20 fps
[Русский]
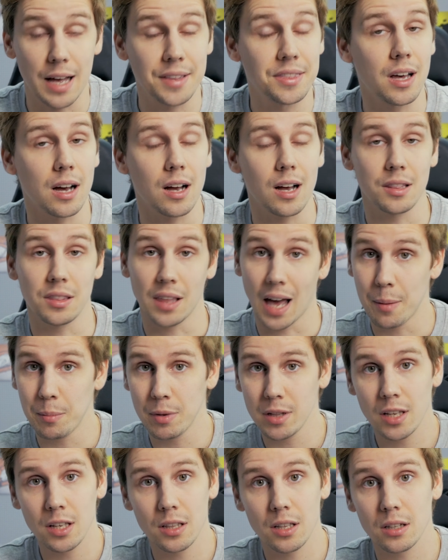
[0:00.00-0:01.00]
Однако
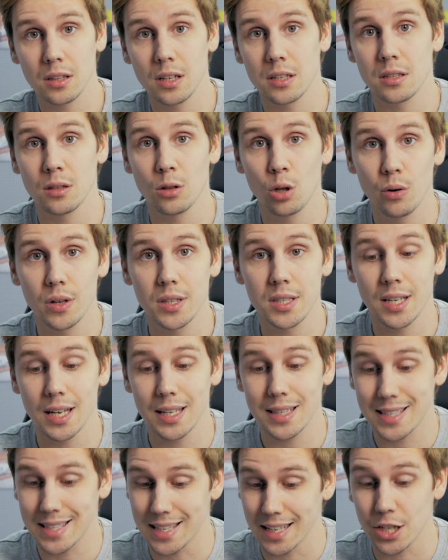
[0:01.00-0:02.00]
тайминги тогда
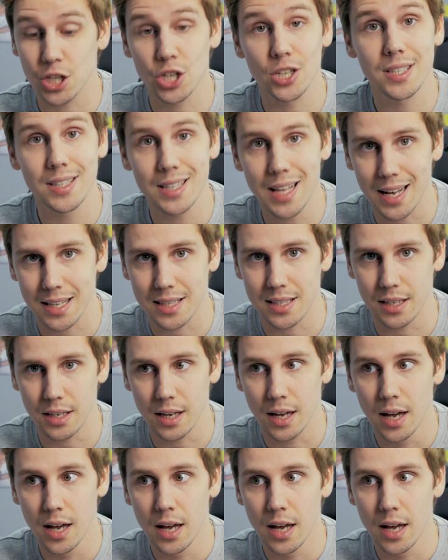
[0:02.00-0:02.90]
становятся C16.